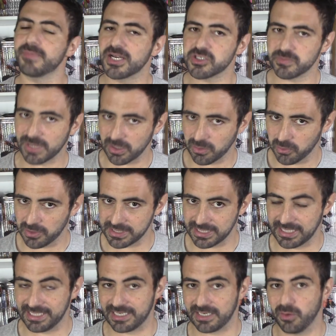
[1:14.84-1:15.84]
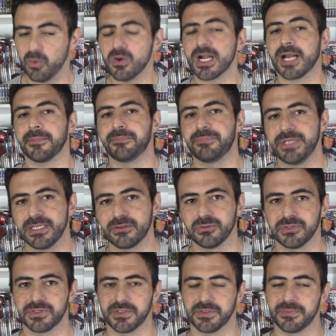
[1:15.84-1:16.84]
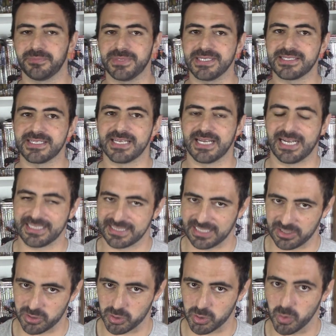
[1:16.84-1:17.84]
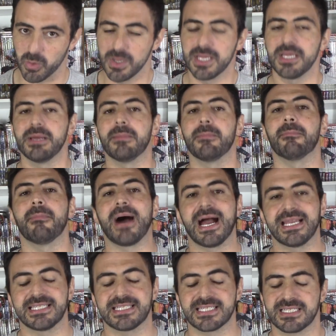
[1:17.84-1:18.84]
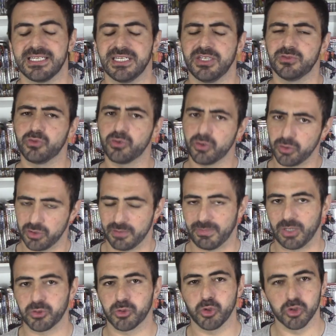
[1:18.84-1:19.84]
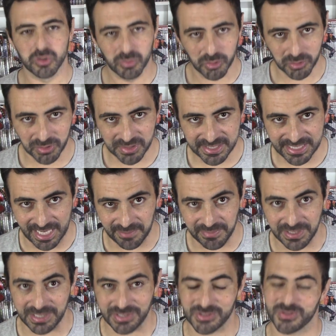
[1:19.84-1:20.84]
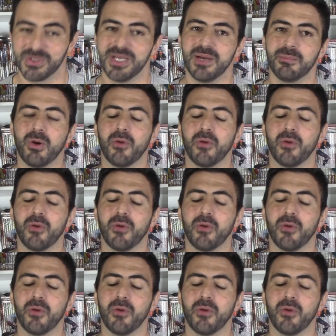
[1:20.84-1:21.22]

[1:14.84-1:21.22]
E mais uma coisa galera, o capítulo de One Piece atrasou, mas do que o normal, todo mundo sabe isso.